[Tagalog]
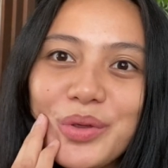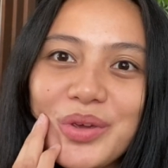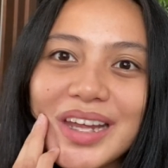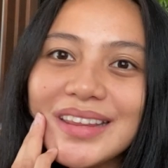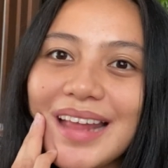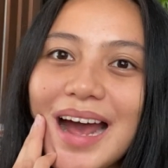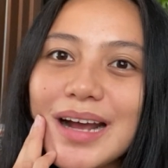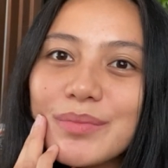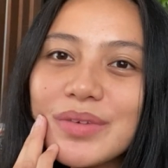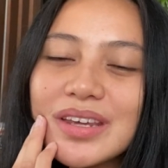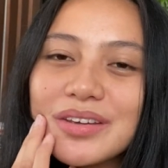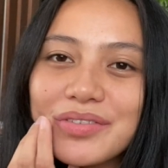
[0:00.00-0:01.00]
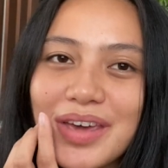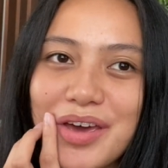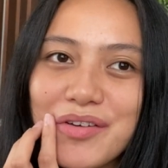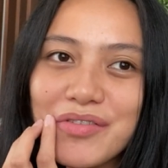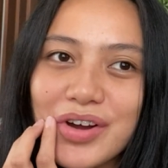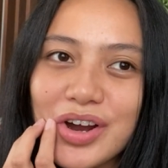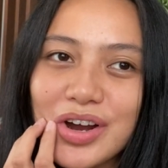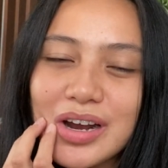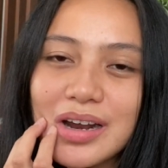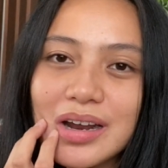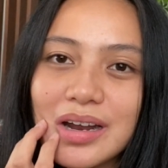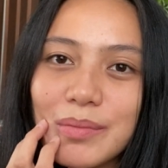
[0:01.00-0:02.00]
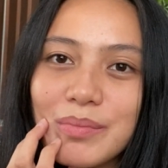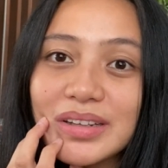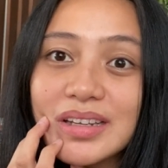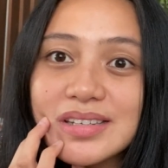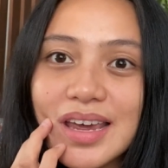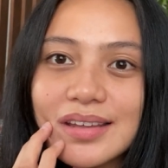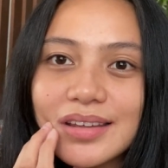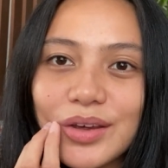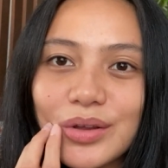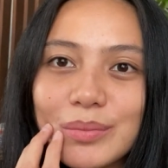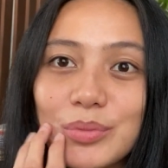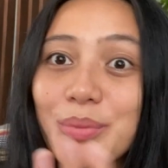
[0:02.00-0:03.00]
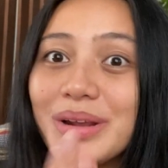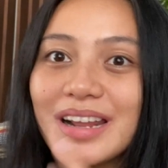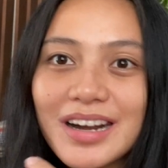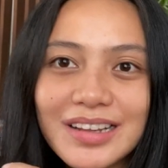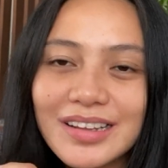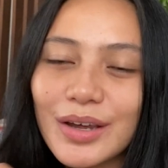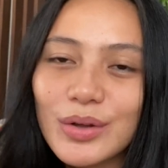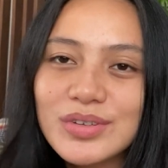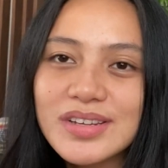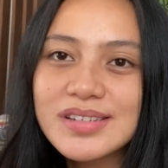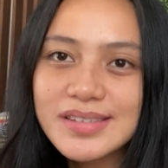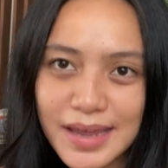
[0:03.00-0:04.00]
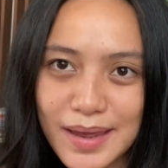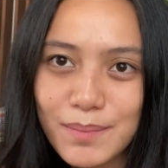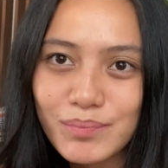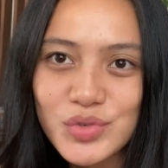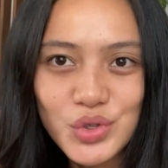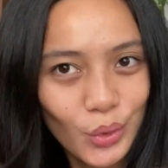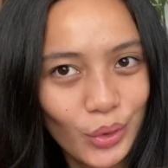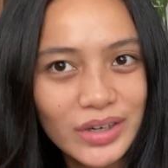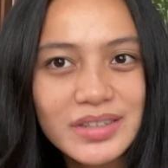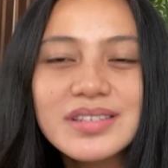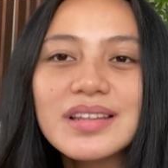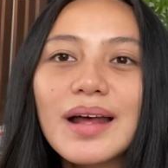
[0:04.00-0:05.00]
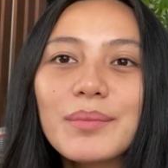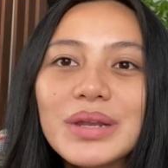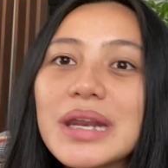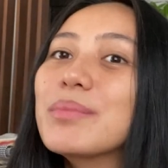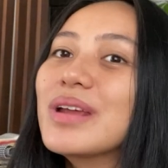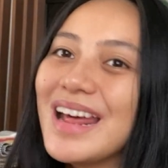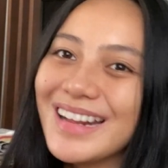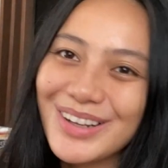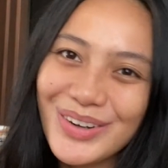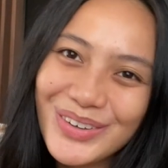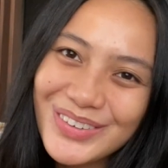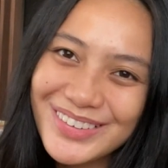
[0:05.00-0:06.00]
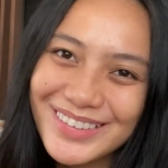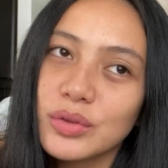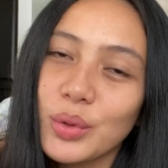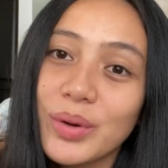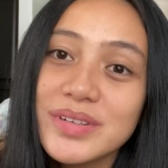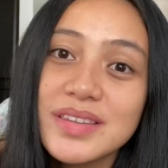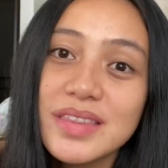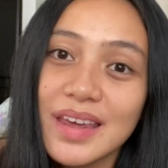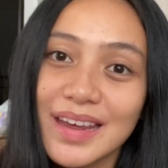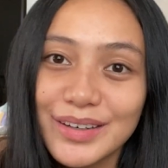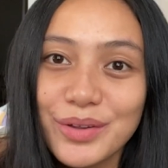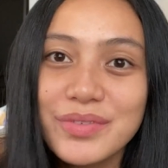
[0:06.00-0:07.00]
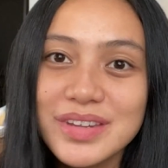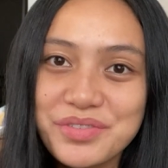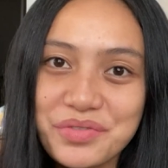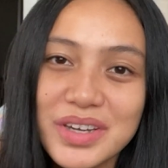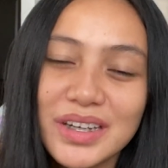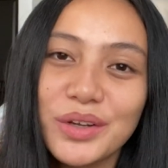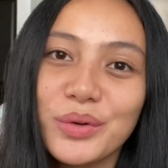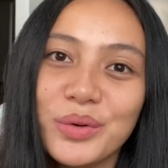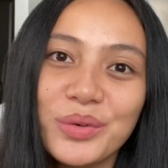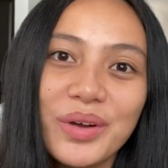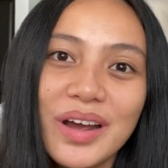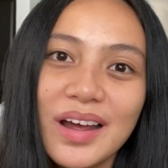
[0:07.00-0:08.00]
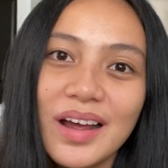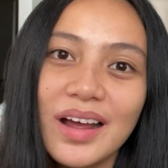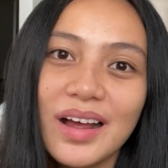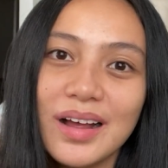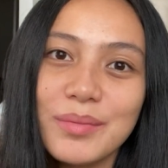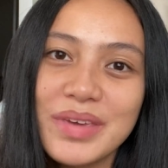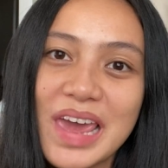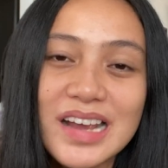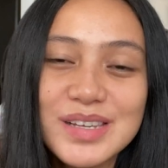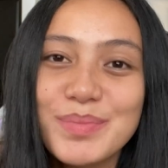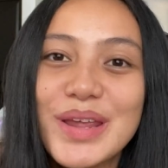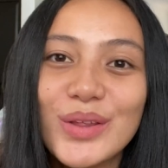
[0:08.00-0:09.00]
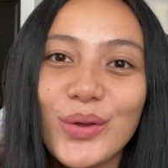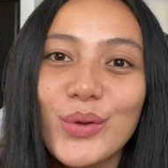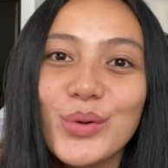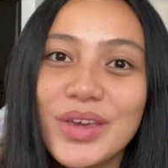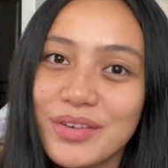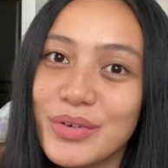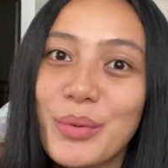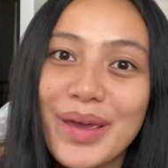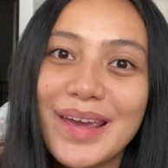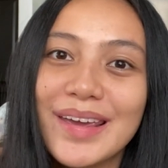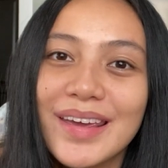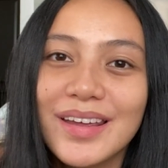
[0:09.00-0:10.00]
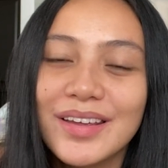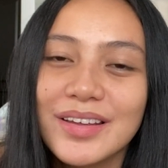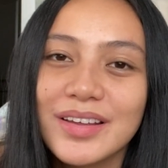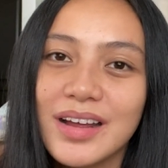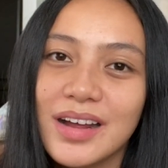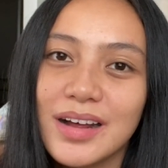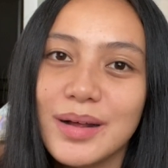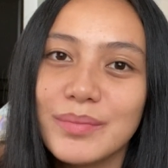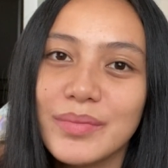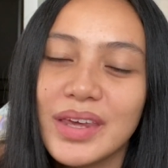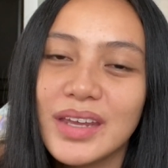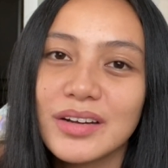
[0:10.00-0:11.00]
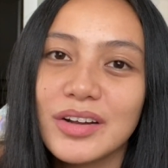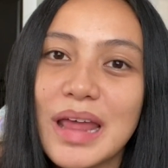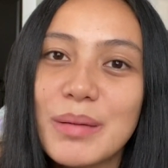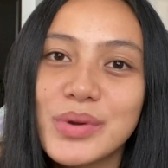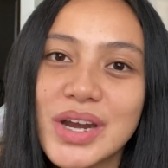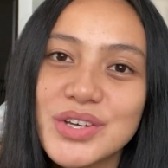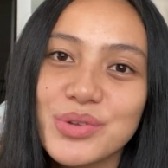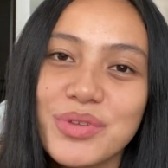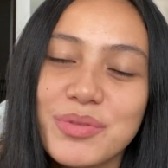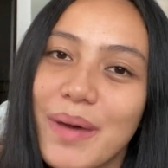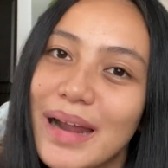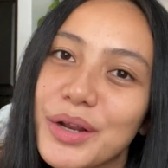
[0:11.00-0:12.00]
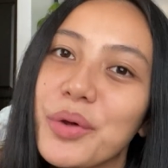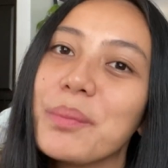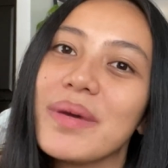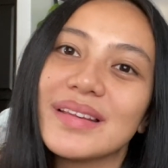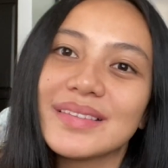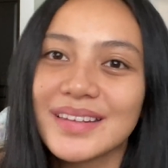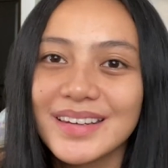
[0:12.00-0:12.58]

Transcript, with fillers: You can tag me if ever mag-decide kayo na bumili rin kayo sa same stores na binibilhan ko. Towards the end of this video, um, uh, i-explain ko yung giveaway um, in collaboration with PalioPet.